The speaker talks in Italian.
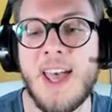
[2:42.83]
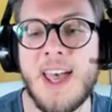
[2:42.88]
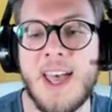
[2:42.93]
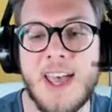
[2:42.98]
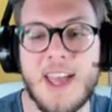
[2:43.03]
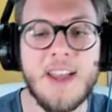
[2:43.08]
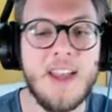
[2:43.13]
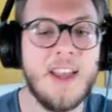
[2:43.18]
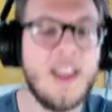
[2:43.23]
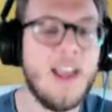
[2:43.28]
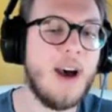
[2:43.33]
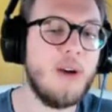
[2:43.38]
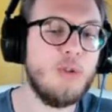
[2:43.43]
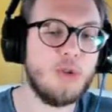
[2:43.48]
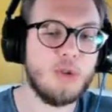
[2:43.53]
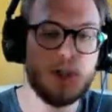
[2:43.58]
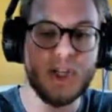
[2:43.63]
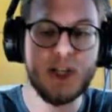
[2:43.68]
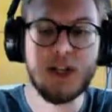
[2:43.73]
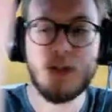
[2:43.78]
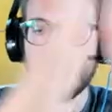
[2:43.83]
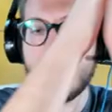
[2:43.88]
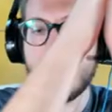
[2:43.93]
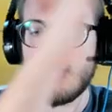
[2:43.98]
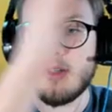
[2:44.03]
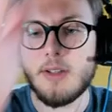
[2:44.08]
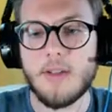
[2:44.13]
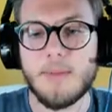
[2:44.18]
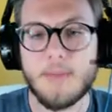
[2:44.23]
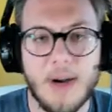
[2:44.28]
eh, eh, auto
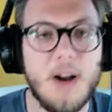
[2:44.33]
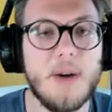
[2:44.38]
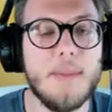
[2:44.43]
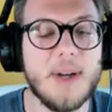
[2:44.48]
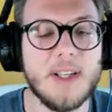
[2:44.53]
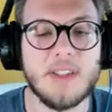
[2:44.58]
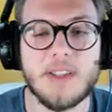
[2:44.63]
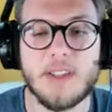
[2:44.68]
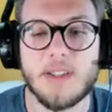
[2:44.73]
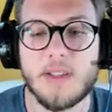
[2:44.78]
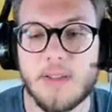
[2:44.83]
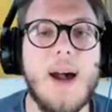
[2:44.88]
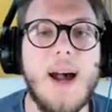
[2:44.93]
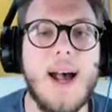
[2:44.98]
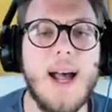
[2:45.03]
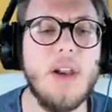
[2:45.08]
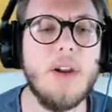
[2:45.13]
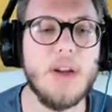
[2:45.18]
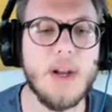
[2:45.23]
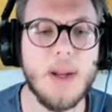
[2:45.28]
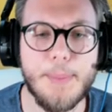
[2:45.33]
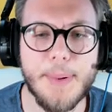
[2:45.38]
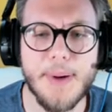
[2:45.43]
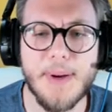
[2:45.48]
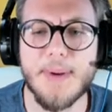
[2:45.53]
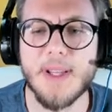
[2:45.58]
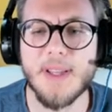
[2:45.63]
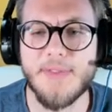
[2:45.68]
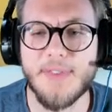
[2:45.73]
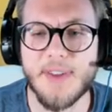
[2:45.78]
5. Bravo Massimo. Allora,
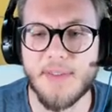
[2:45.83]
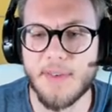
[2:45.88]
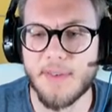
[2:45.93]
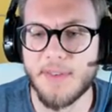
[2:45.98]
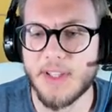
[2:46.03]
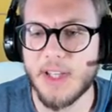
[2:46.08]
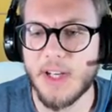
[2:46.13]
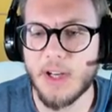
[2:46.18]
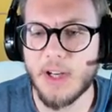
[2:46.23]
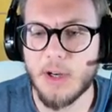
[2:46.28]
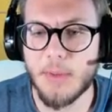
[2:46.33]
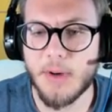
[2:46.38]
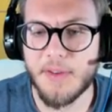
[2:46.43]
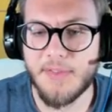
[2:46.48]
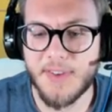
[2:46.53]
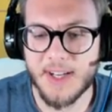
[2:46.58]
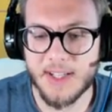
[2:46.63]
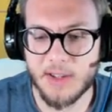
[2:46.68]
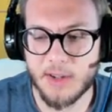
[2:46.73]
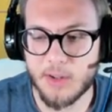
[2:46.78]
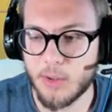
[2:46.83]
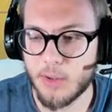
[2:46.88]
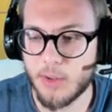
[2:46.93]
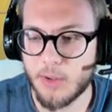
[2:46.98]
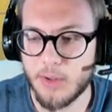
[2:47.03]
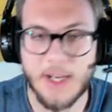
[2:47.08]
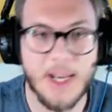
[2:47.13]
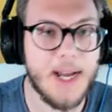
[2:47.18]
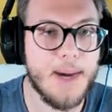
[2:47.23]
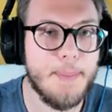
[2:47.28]
prima di farvi vedere come ho
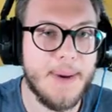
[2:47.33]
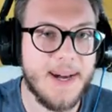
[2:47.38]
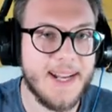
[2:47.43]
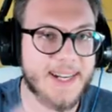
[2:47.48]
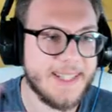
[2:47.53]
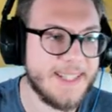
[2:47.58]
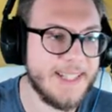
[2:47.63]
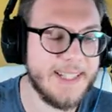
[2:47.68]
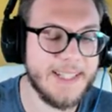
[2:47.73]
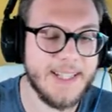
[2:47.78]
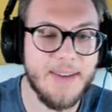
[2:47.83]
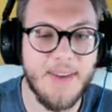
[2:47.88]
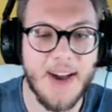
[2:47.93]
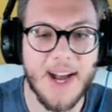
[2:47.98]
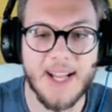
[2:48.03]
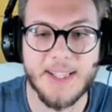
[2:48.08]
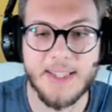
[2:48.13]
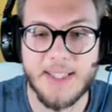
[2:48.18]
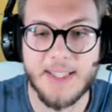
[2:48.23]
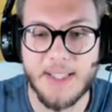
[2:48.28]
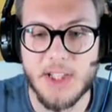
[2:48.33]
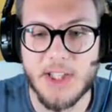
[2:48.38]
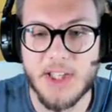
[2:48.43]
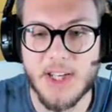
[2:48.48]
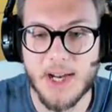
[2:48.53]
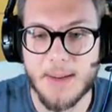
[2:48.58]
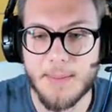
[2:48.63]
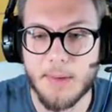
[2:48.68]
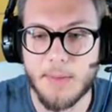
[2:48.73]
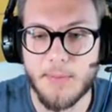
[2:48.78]
fatto la parte davanti,
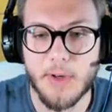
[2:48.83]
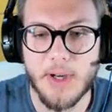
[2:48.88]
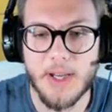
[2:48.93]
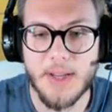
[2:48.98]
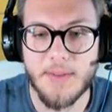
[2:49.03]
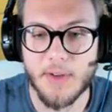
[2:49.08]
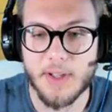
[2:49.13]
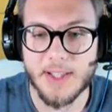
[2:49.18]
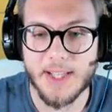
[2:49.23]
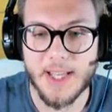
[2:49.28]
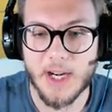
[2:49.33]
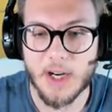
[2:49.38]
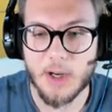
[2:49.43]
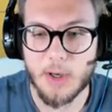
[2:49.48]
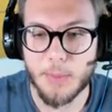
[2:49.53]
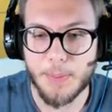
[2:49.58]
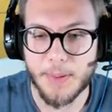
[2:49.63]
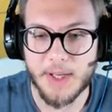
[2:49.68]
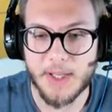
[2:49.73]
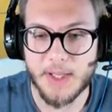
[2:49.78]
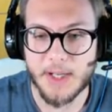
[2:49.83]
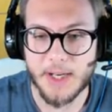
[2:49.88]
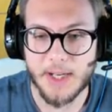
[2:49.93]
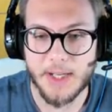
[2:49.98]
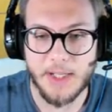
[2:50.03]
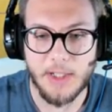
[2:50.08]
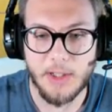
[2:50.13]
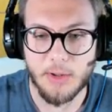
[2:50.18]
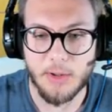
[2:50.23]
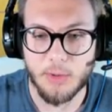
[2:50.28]
diciamo, volevo andare a
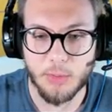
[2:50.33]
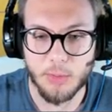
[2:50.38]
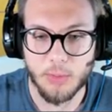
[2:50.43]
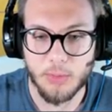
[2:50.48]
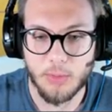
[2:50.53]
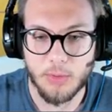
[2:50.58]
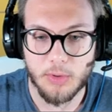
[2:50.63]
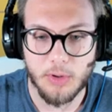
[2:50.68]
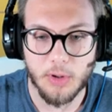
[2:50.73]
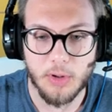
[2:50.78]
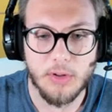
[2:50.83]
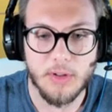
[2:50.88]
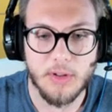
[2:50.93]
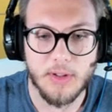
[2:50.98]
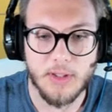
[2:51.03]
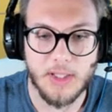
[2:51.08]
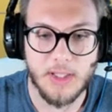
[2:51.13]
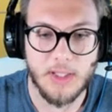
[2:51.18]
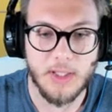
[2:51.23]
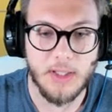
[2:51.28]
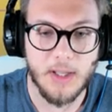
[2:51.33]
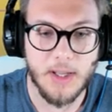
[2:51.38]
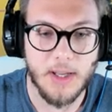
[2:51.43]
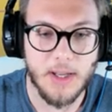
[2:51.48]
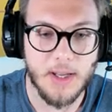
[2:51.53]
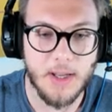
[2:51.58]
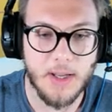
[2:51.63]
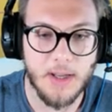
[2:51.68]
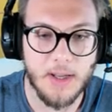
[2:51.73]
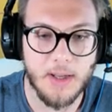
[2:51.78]
coprire il tutto di...
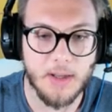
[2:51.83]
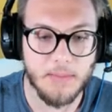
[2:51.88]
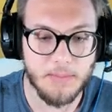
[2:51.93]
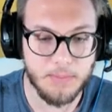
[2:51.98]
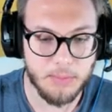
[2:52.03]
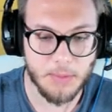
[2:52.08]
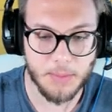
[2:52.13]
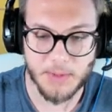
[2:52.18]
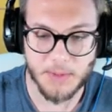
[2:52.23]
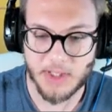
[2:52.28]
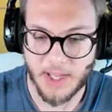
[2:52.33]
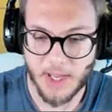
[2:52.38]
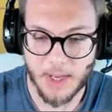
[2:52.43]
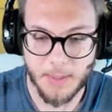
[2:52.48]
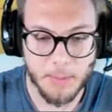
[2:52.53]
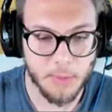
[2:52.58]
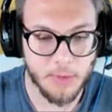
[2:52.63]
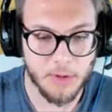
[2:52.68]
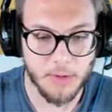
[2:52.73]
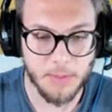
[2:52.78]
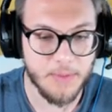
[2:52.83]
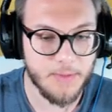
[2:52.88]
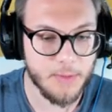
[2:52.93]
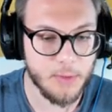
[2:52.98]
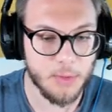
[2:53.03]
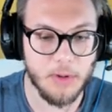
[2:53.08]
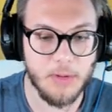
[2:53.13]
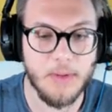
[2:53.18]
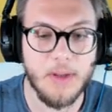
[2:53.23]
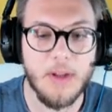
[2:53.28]
Eh, come si chiama? Oddio, mi è
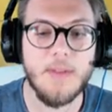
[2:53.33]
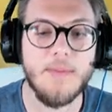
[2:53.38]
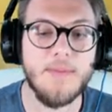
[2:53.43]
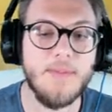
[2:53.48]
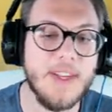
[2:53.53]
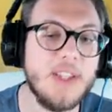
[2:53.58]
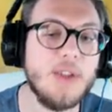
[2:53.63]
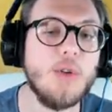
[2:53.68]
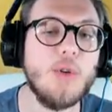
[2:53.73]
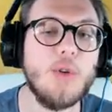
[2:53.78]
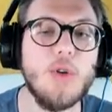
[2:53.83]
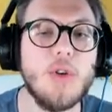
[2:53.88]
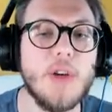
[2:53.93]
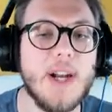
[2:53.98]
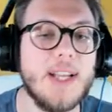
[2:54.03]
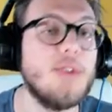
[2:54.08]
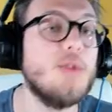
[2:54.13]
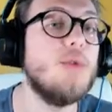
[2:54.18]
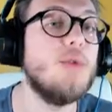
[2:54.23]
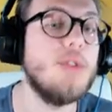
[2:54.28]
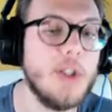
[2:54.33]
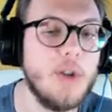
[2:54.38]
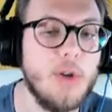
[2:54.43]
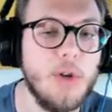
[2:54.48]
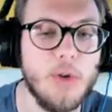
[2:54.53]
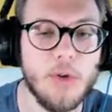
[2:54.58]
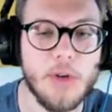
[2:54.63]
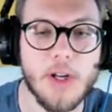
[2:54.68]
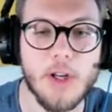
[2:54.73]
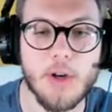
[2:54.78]
venuto il... Vetro colorato di
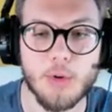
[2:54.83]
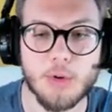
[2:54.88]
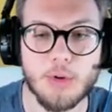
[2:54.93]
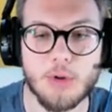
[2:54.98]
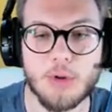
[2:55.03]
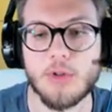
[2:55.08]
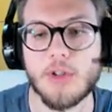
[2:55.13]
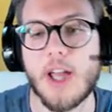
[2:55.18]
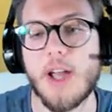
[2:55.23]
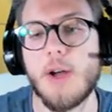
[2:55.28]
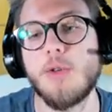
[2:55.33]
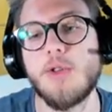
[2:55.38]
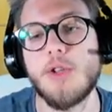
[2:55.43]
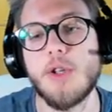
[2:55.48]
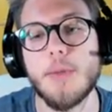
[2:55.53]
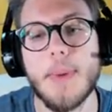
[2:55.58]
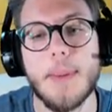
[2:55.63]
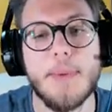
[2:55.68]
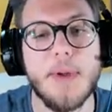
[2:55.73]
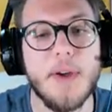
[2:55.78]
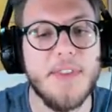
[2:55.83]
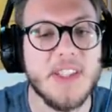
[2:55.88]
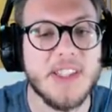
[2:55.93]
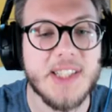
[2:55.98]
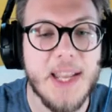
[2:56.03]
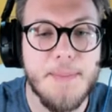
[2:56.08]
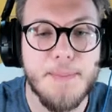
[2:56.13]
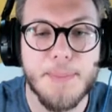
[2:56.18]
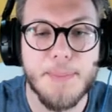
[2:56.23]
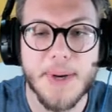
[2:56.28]
colore rosso. Dai, oddio, ma piove
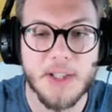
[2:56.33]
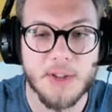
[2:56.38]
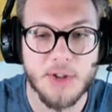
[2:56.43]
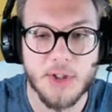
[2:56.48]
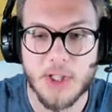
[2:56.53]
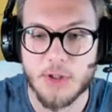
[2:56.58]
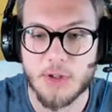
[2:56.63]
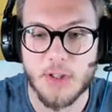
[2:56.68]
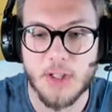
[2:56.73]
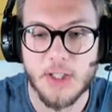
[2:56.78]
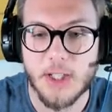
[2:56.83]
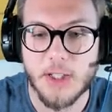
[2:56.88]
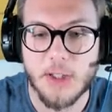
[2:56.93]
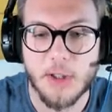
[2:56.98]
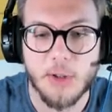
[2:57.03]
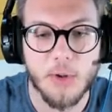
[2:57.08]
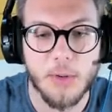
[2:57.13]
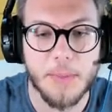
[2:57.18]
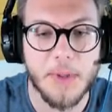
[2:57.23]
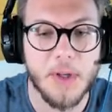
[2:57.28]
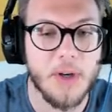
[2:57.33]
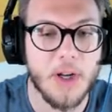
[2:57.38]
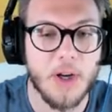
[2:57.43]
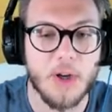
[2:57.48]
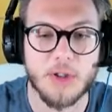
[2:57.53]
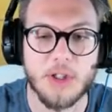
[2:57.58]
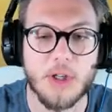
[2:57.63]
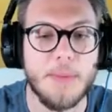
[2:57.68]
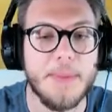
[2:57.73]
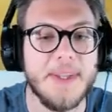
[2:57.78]
sempre. Cioè, sono andato a dormire
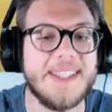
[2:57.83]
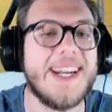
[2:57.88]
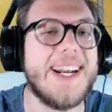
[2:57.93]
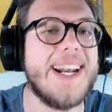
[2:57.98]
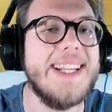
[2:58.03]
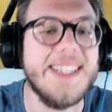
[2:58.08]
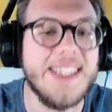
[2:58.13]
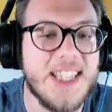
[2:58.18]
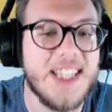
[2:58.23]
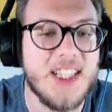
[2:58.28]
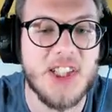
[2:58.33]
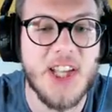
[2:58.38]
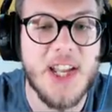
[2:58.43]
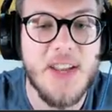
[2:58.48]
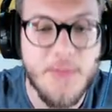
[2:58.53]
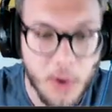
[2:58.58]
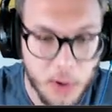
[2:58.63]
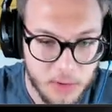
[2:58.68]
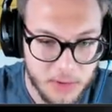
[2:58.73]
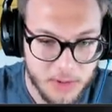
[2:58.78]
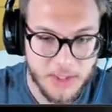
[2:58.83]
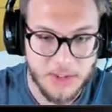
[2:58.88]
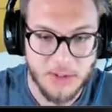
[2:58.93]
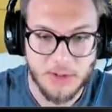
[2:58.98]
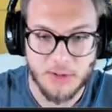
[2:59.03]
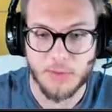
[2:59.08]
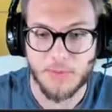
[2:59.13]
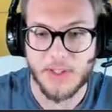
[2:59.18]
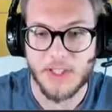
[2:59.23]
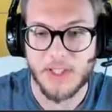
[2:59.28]
una cosa come 36 volte
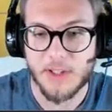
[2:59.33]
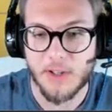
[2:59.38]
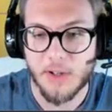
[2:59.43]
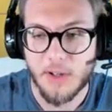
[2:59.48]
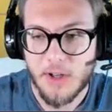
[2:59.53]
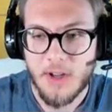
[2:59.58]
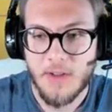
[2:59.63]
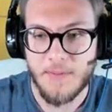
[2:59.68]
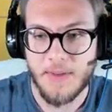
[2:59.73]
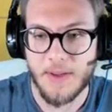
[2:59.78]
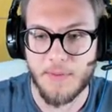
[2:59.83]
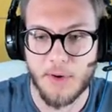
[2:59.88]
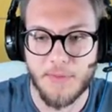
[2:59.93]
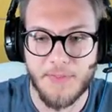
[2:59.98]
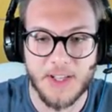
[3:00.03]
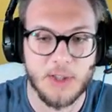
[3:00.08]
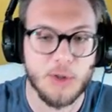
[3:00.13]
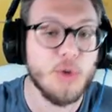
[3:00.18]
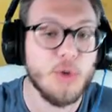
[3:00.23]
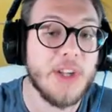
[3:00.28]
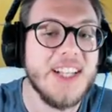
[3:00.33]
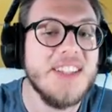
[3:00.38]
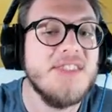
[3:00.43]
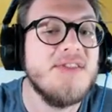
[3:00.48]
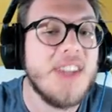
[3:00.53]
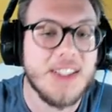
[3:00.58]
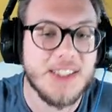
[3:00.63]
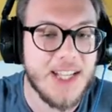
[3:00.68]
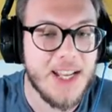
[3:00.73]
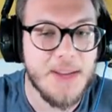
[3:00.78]
in sto video. Ne avrò fatto
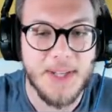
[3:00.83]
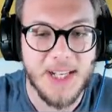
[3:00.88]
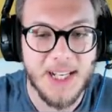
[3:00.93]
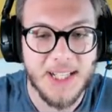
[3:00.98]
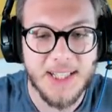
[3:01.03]
36.000